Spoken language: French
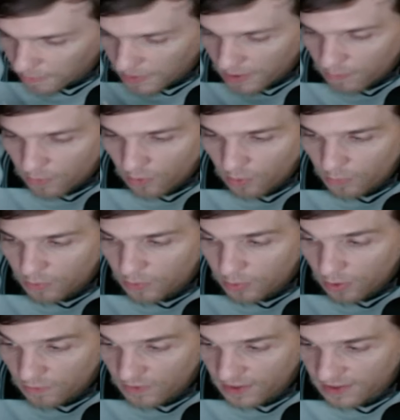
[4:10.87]
des pays beaucoup plus
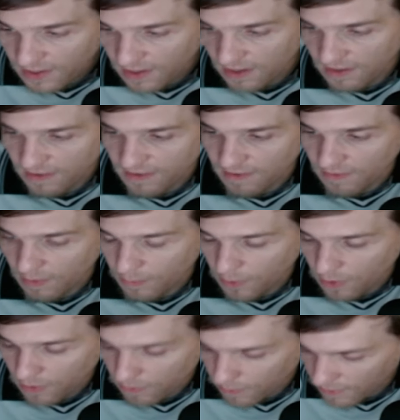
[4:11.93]
pauvres et que c'est
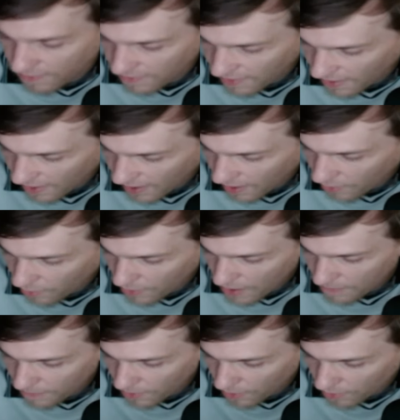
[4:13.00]
vraiment une misère
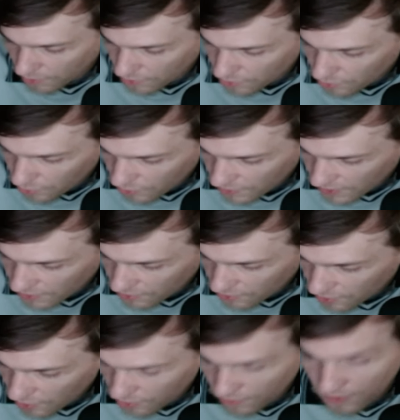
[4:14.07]
incroyable, alors que nous, on a une
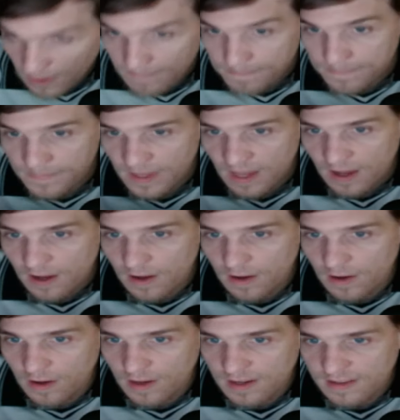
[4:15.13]
chance
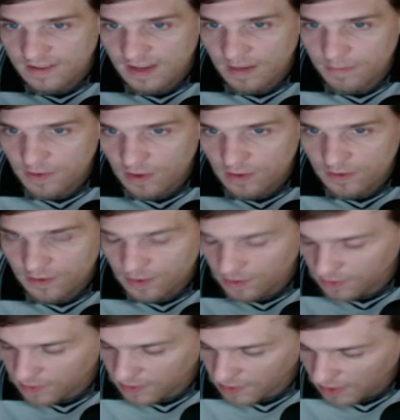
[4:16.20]
euh, extrême d'être
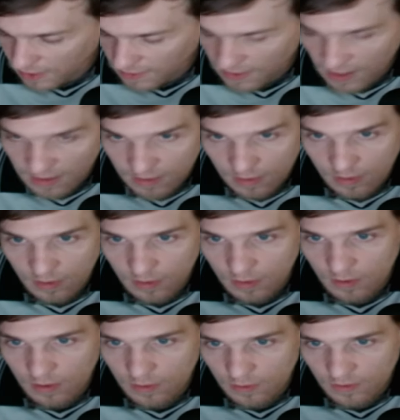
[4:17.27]
dans,
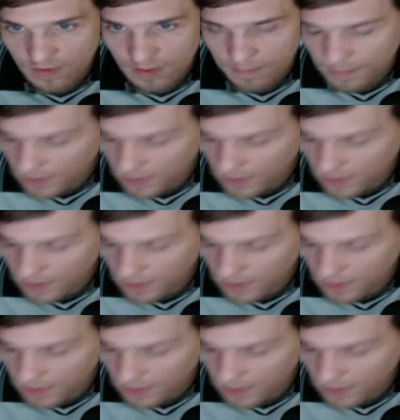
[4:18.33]
euh, dans un